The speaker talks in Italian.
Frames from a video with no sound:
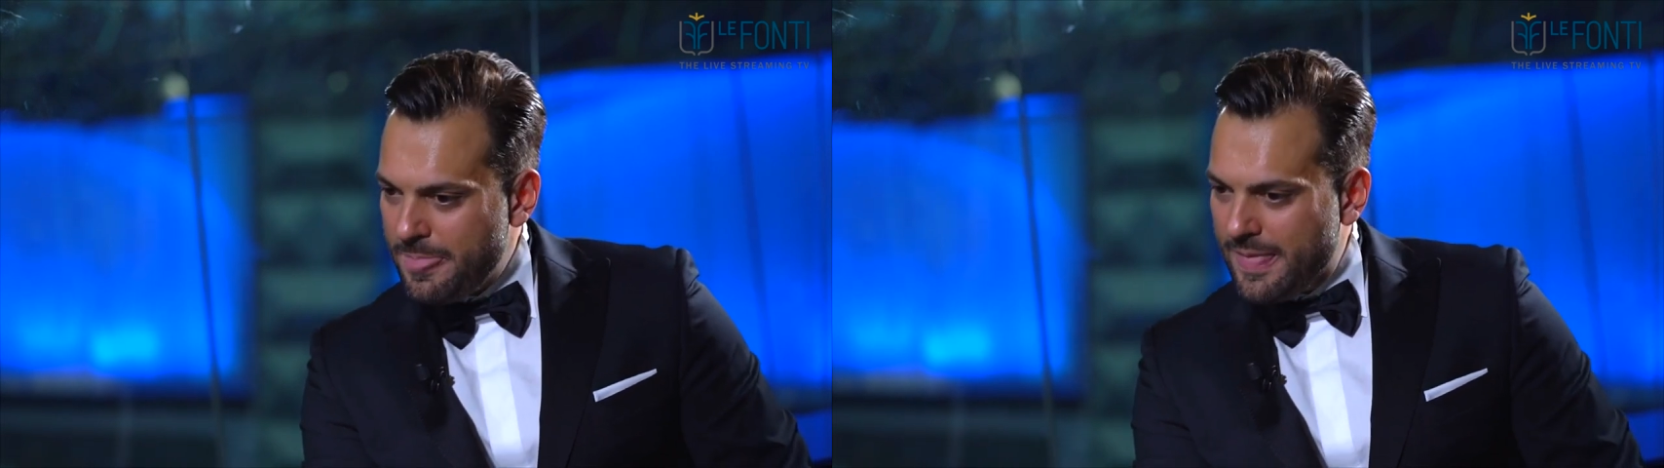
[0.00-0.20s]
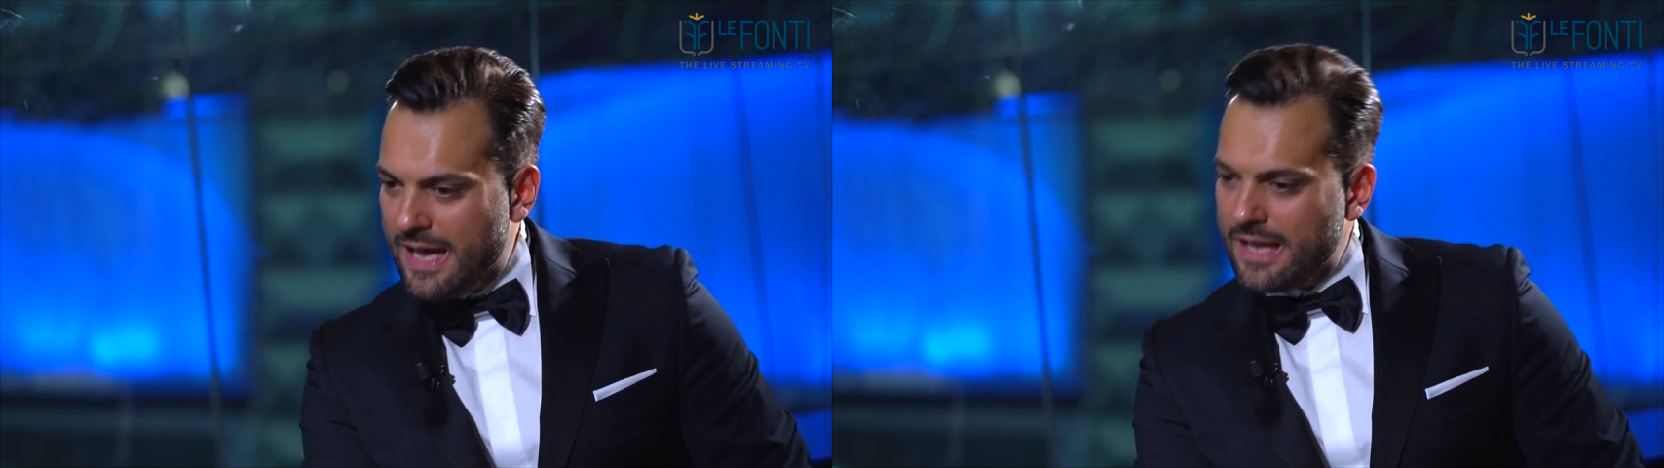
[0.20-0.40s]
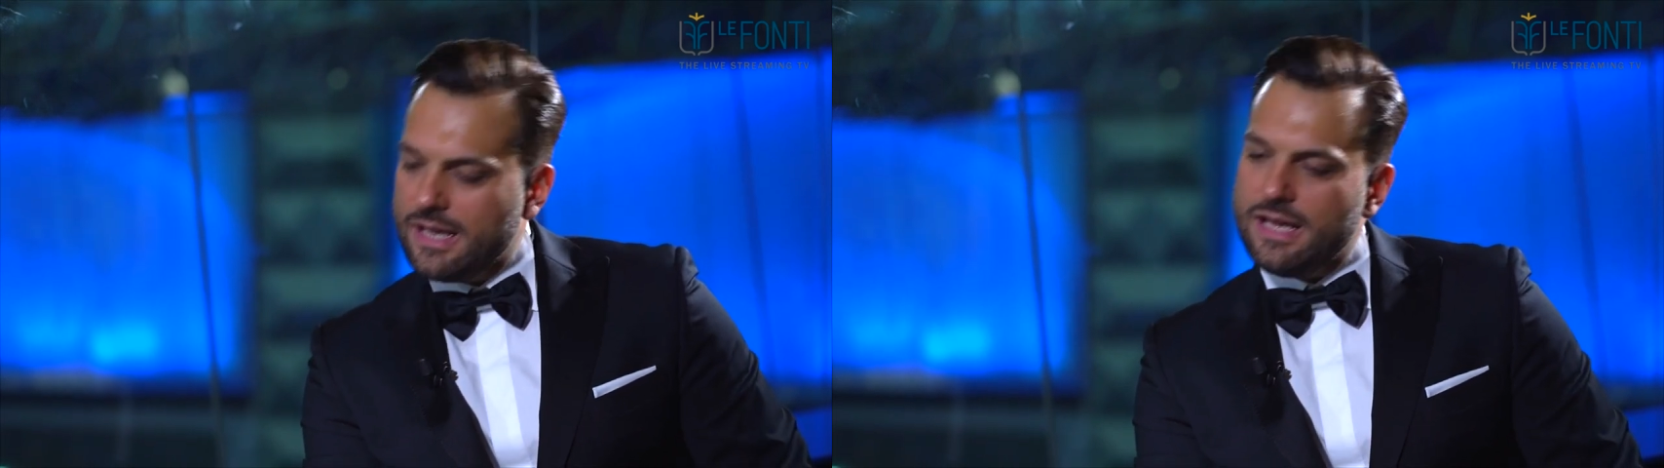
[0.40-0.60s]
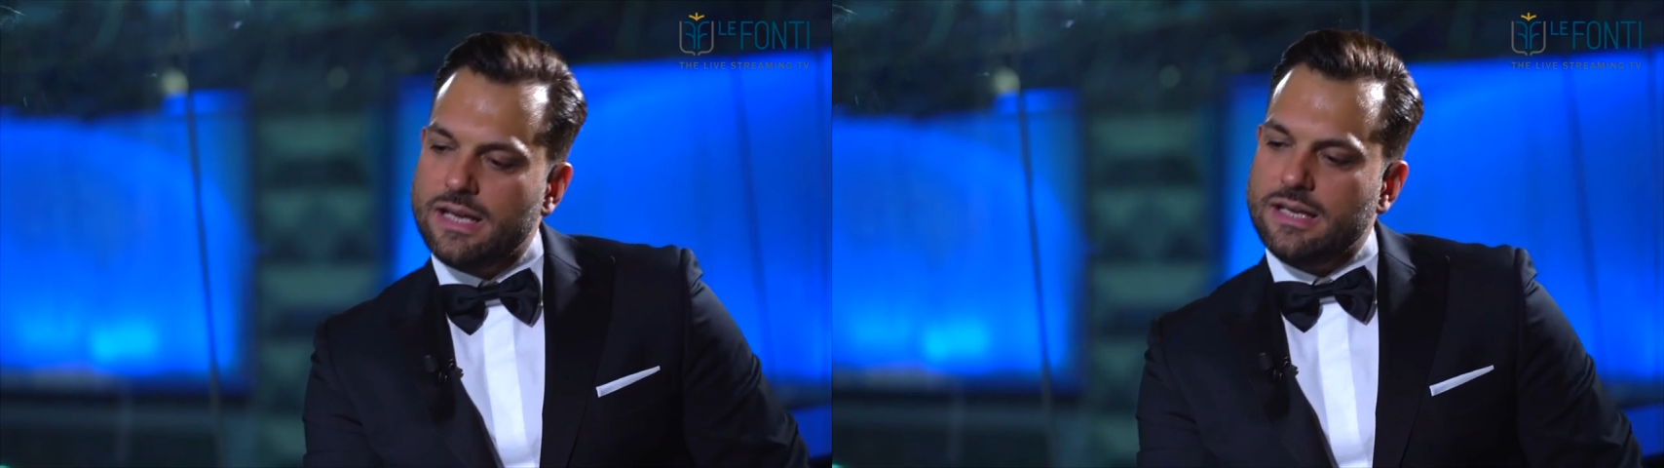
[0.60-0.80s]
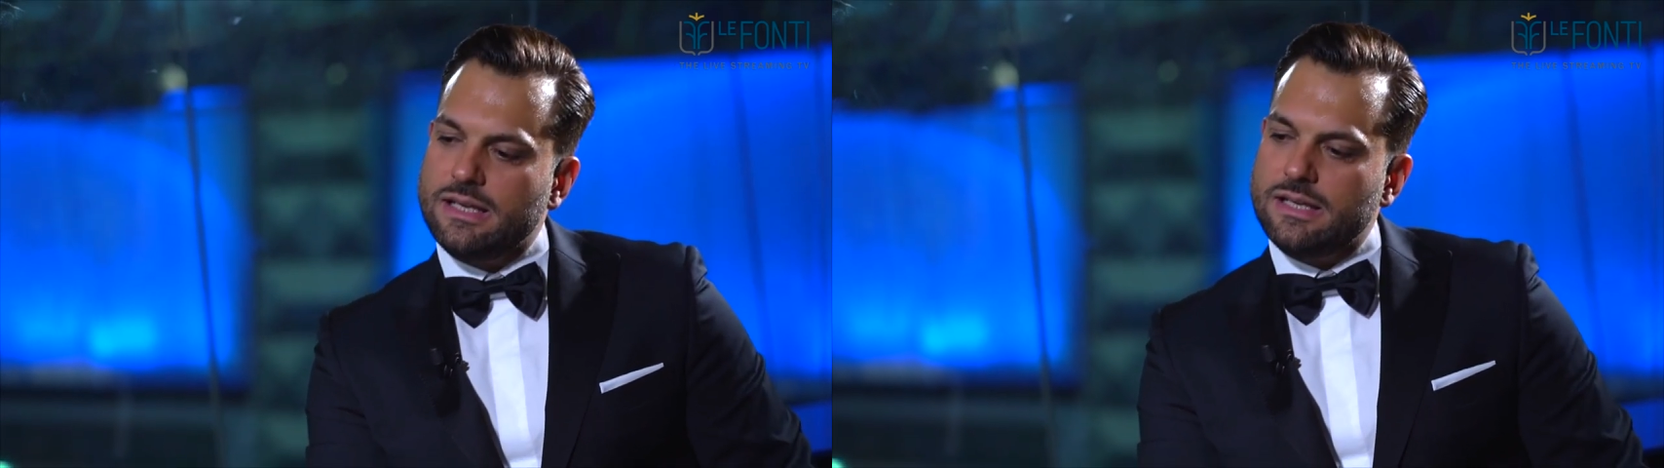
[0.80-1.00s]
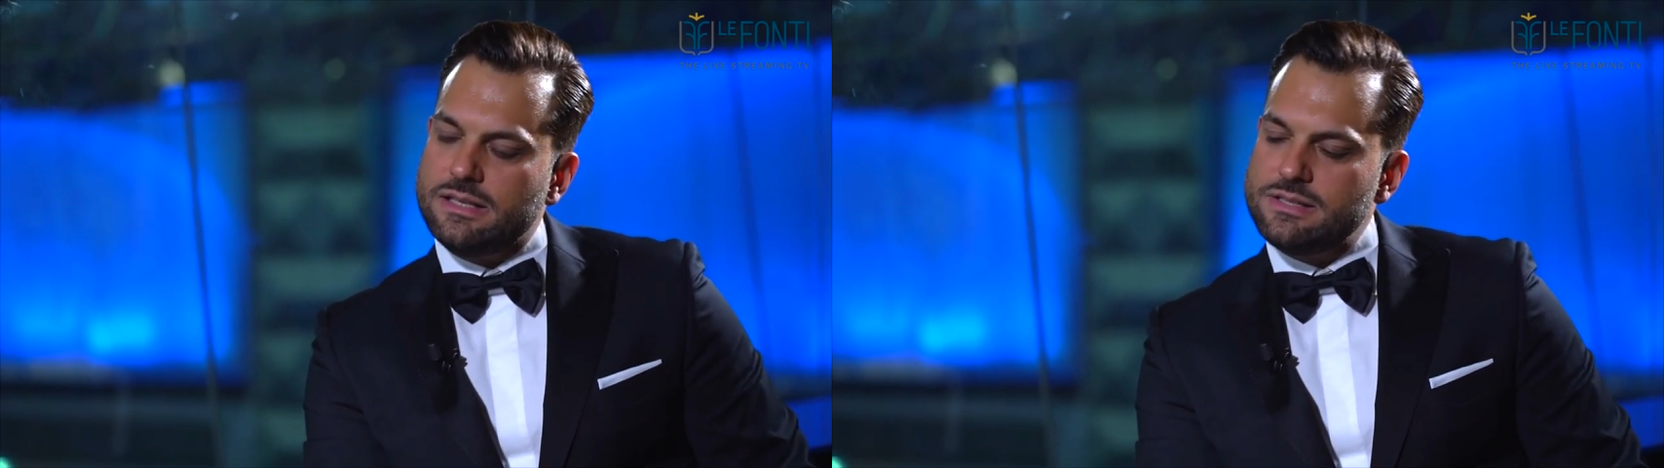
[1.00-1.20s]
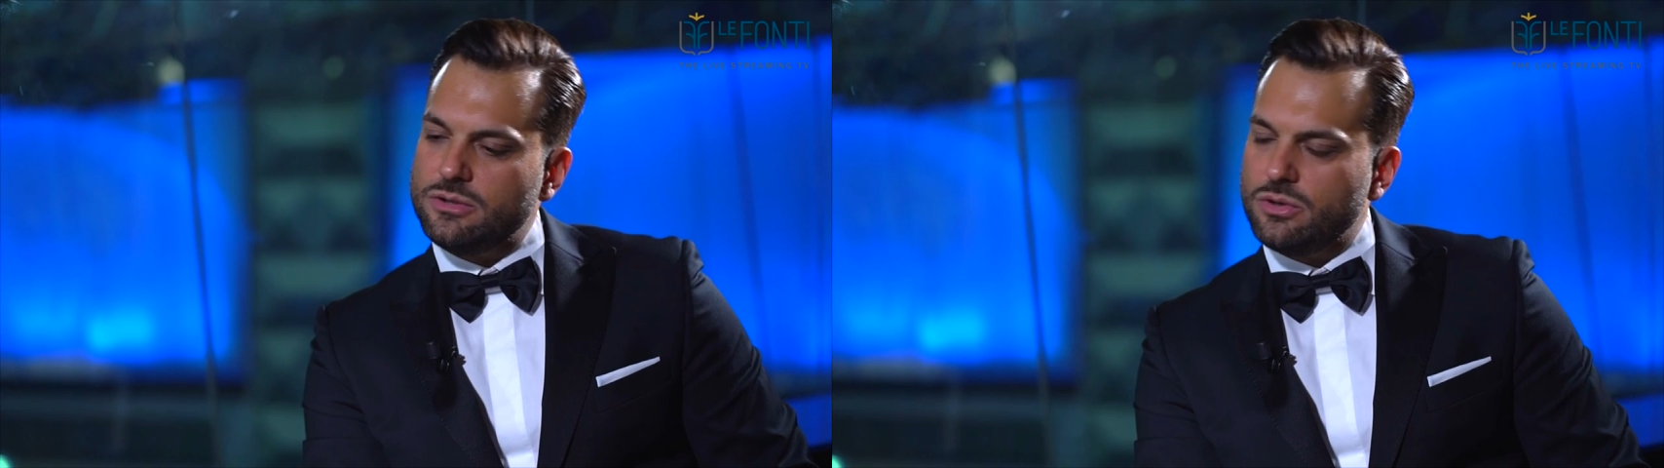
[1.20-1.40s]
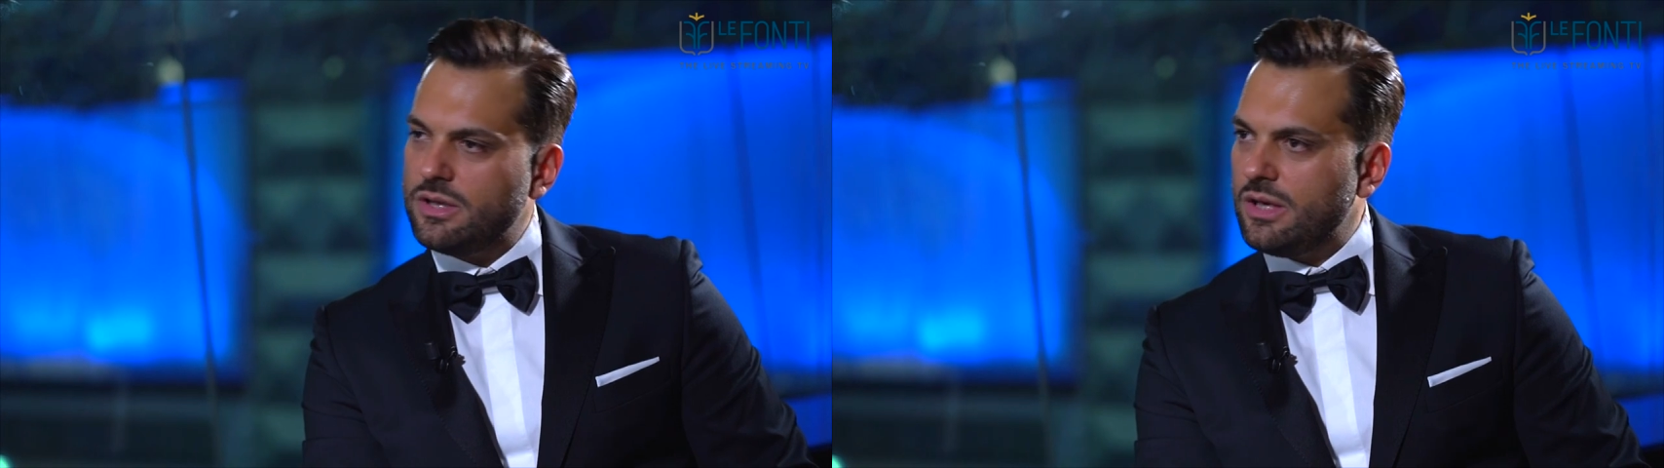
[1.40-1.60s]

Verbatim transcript: anche il settore